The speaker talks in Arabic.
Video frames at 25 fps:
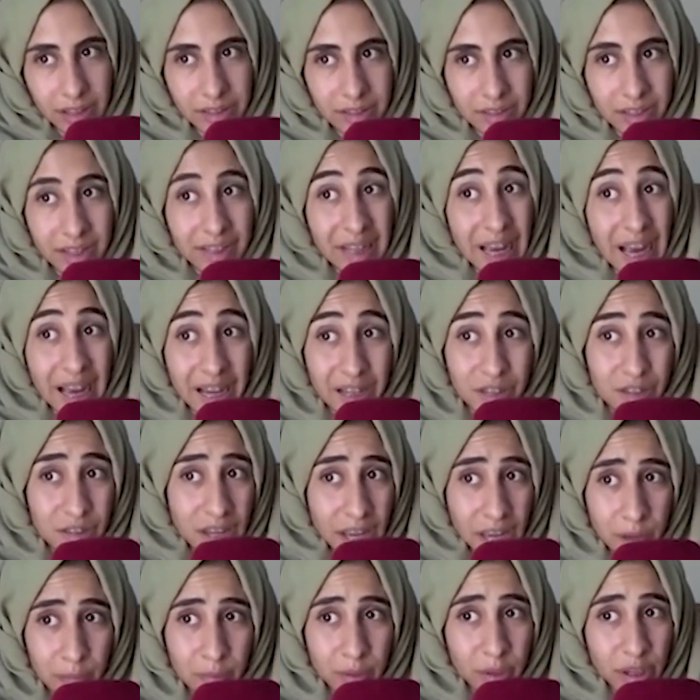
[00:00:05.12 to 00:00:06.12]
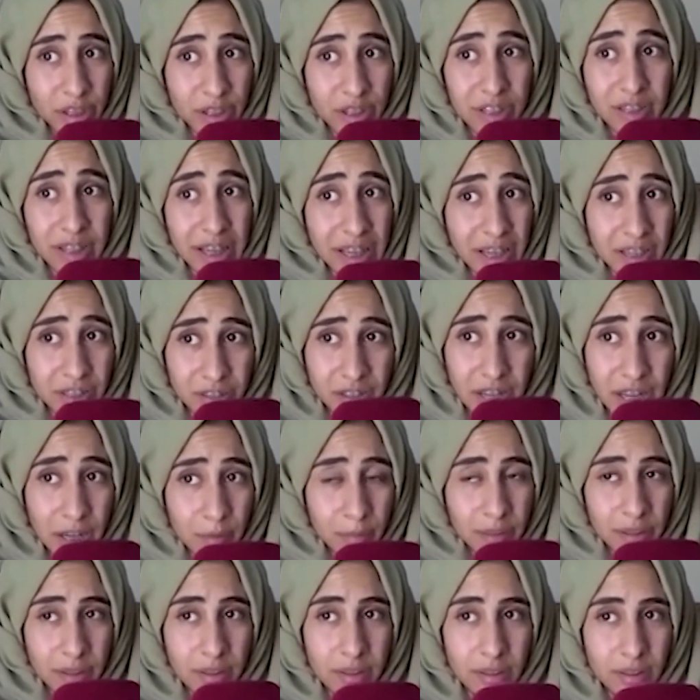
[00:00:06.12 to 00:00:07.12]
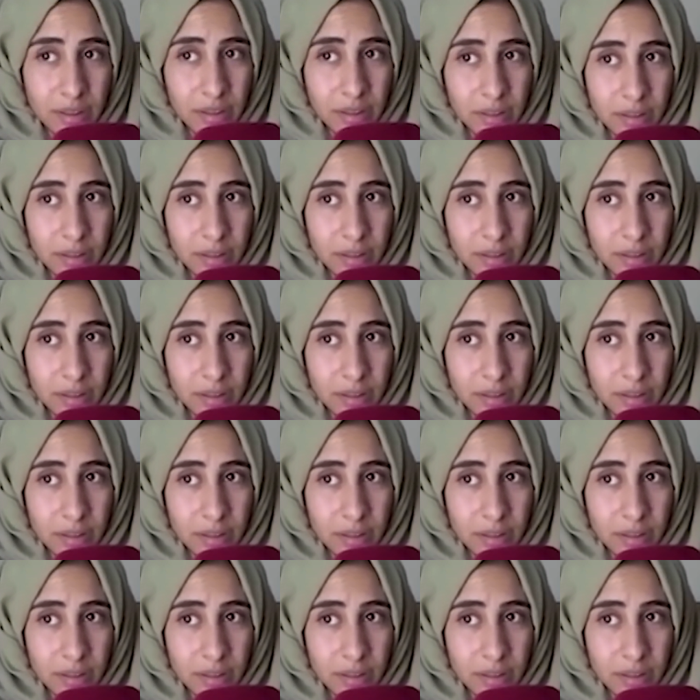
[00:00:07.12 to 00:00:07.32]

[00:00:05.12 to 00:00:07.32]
حسن زيد عايش دائما وعجلس عايش دائما